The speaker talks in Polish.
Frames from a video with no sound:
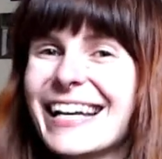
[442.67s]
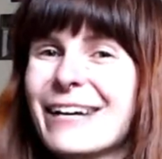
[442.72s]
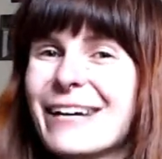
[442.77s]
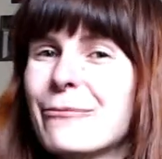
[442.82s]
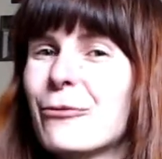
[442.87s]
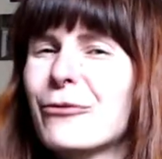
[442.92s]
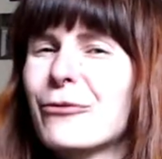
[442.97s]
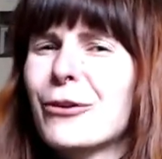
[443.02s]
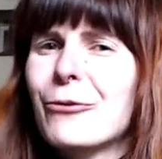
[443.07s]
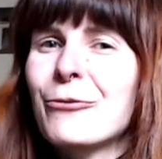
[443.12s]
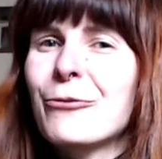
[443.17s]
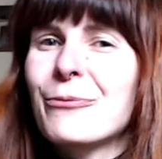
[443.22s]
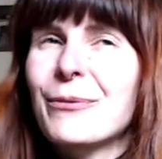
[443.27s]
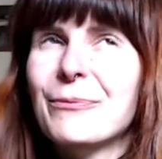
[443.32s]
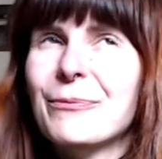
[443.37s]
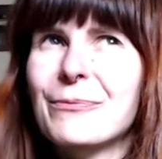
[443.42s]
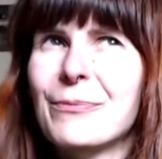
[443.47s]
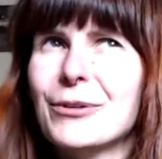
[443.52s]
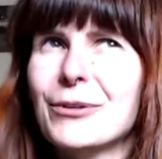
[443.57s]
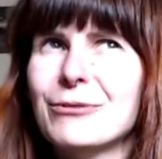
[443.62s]
Mówię u, bo,
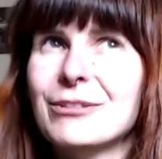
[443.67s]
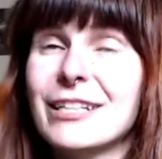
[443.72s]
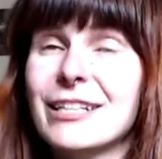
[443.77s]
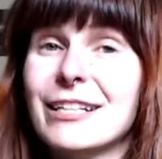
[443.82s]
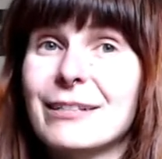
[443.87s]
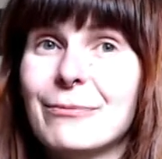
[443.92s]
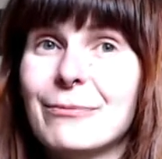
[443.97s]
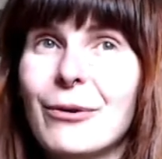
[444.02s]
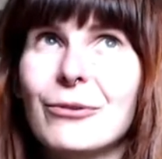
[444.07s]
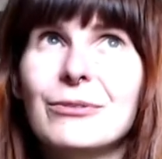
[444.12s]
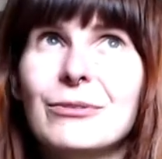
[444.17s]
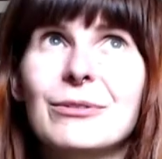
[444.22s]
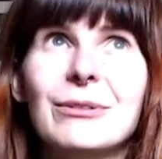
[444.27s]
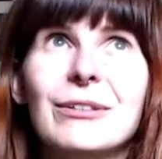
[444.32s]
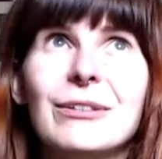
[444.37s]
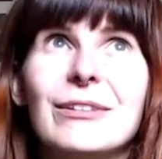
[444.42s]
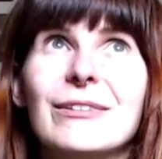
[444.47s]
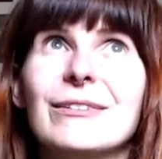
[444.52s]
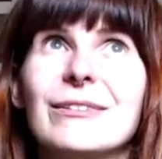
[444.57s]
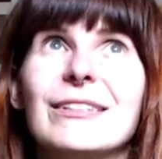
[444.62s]
bo słyszę grzmot
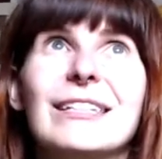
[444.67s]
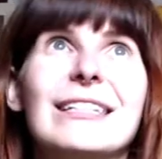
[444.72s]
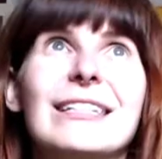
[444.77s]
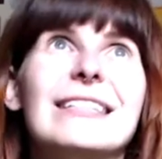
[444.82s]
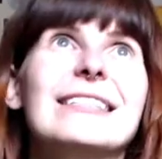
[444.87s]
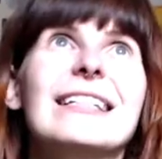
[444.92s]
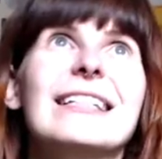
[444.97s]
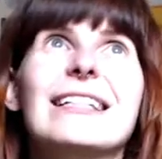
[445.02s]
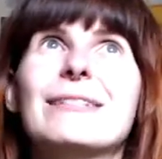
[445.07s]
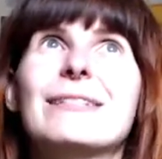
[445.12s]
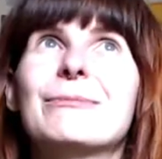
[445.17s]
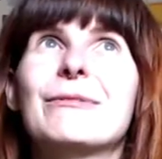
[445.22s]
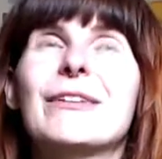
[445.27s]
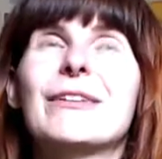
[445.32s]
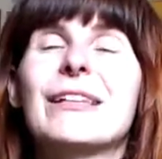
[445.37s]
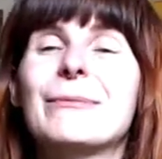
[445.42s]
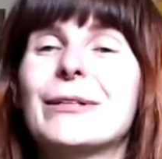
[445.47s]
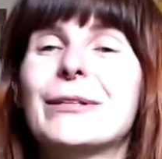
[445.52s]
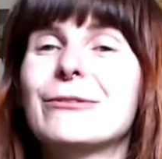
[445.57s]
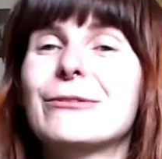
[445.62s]
y, i zaraz pewnie
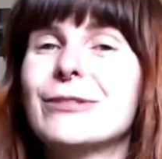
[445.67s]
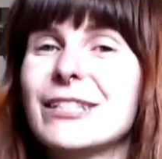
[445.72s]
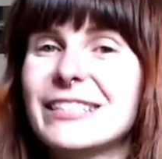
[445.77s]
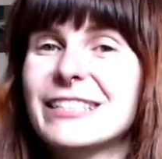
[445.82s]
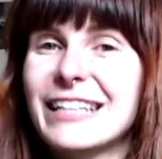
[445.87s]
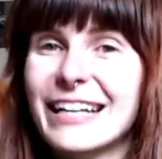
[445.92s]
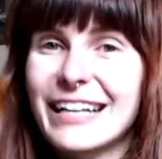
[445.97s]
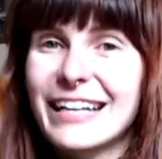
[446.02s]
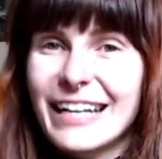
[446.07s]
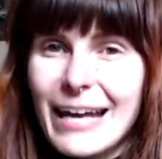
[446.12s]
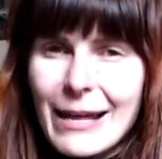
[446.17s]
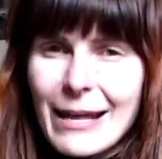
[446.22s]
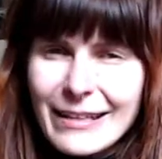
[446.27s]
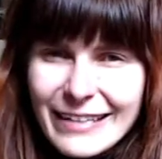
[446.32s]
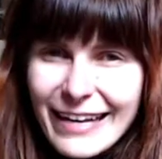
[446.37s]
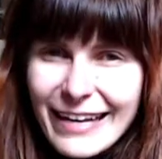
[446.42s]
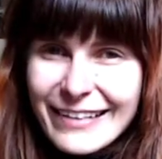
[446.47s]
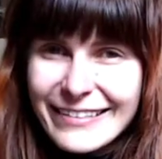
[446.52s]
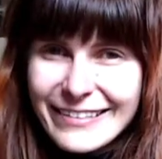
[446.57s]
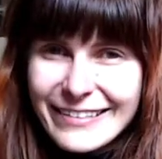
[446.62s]
namaluje się
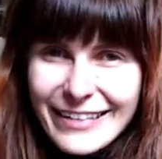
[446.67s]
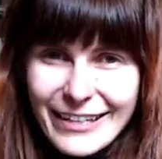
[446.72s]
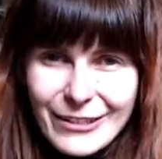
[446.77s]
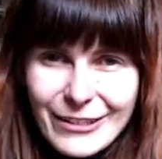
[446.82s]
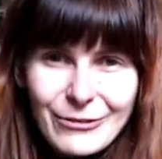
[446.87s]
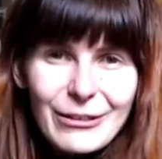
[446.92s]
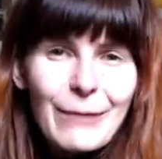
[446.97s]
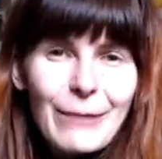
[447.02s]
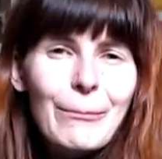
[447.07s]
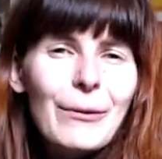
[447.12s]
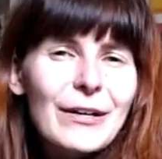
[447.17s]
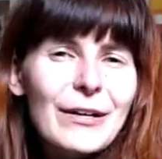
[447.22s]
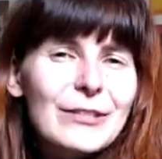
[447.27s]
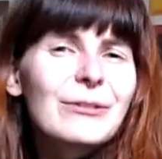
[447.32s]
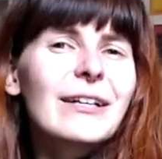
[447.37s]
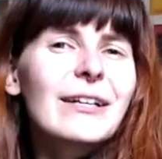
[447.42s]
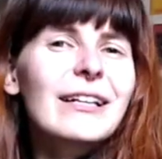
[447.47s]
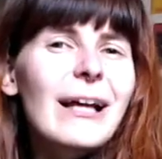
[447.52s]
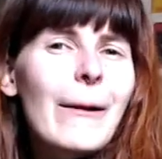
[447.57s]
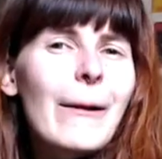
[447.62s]
tęcza, która
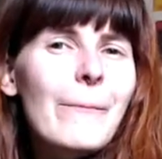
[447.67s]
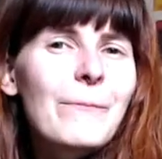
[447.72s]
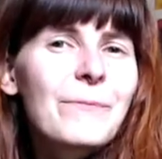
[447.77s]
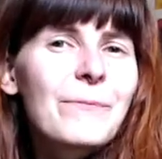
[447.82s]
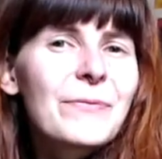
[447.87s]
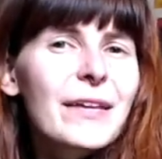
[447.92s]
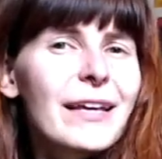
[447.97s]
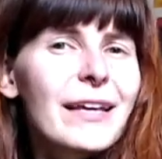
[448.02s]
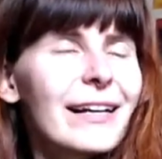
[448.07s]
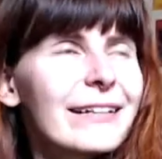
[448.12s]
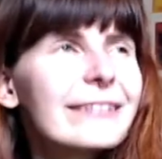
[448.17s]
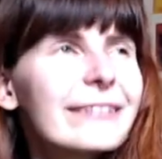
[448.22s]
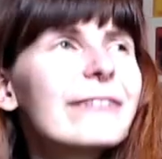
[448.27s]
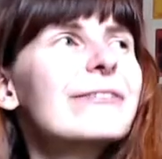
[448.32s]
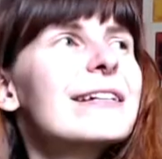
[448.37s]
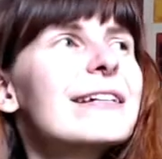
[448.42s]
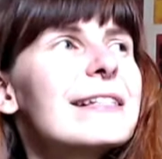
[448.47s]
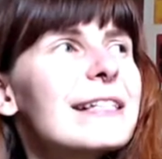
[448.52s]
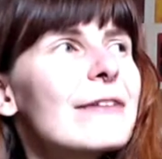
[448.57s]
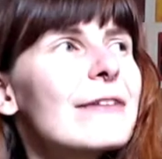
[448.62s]
pokazuje nam, że
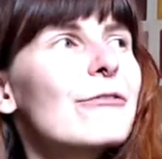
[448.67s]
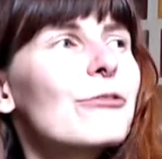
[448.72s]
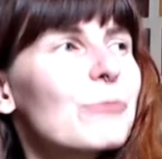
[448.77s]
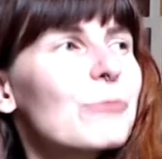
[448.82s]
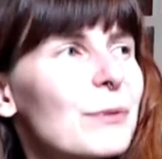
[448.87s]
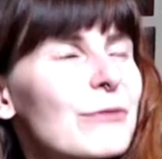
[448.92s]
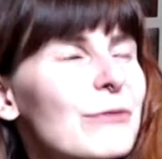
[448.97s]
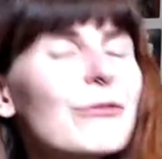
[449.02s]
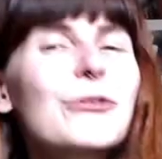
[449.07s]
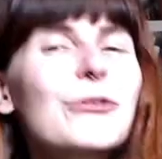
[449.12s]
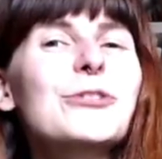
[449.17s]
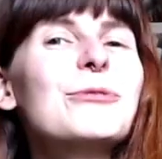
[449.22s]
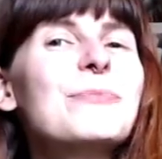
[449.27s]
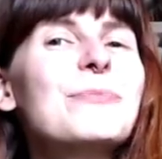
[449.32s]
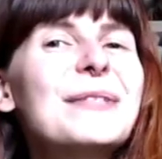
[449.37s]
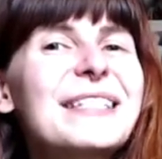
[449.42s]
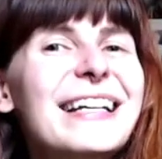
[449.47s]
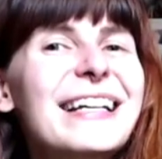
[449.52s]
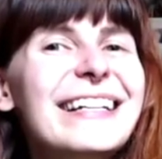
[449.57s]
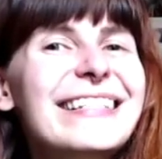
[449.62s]
wszystkie wątpliwości
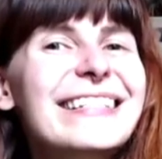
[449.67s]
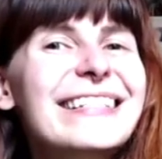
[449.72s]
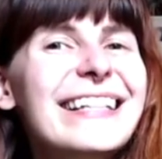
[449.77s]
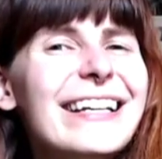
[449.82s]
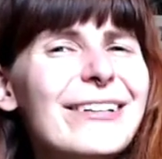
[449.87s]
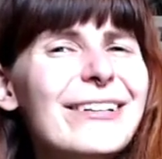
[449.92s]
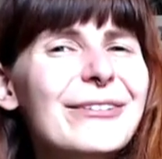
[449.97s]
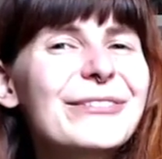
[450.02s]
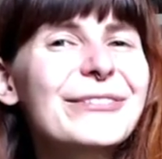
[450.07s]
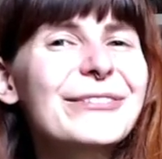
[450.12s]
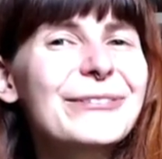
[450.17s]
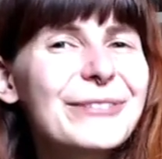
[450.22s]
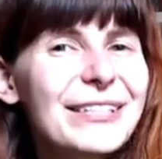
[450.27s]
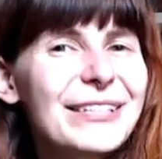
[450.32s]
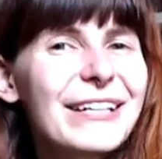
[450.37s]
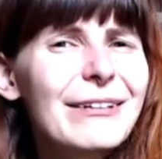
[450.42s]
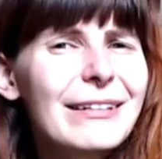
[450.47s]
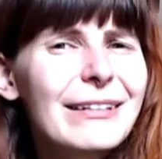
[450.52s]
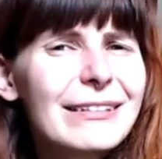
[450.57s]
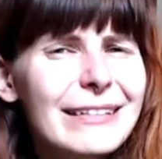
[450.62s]
pisarskie kończą
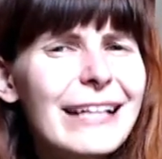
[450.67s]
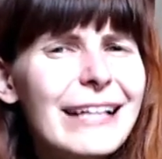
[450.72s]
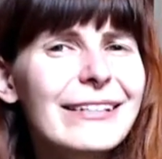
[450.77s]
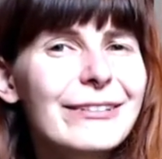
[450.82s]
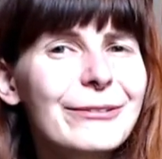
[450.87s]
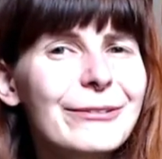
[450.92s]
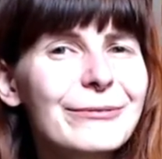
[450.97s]
się tęczą.